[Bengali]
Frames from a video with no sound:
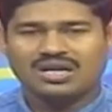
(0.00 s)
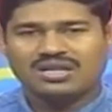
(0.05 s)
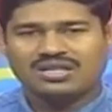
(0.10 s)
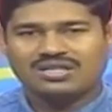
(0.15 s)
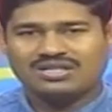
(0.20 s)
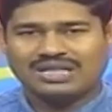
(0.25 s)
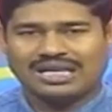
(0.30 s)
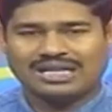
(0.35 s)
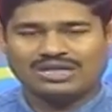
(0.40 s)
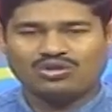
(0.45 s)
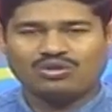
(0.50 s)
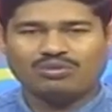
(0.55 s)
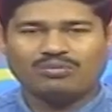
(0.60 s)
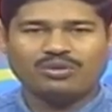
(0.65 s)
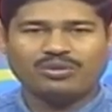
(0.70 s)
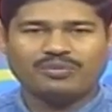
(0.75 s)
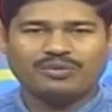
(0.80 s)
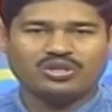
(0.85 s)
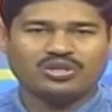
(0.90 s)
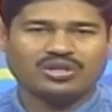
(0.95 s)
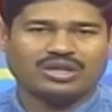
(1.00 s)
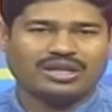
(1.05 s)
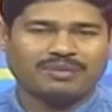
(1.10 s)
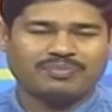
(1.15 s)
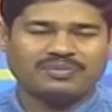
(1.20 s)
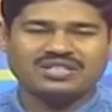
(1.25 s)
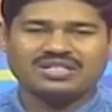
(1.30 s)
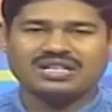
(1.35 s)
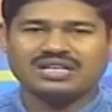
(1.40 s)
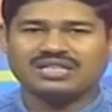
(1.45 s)
চার নম্বর বিষয় আপনি
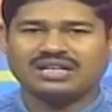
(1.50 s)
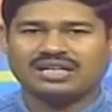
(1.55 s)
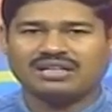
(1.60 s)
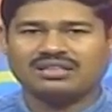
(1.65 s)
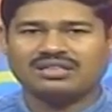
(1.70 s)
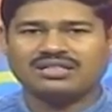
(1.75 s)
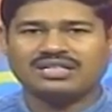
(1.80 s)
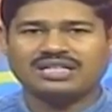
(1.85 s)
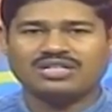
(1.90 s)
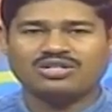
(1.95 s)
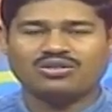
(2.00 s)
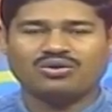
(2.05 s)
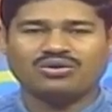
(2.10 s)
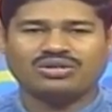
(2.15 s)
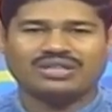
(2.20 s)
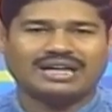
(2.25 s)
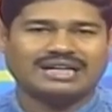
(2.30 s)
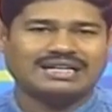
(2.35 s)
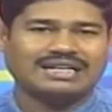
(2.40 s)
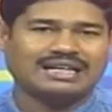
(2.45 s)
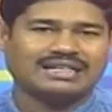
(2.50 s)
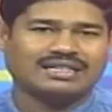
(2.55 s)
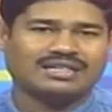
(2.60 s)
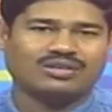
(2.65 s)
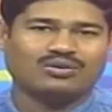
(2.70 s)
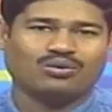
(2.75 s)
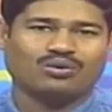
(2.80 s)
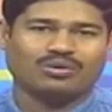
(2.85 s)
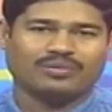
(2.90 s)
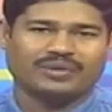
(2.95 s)
যেটা জানতে চাইছেন ওর কেরিয়ার কি
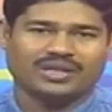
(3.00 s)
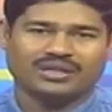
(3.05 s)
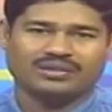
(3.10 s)
করবে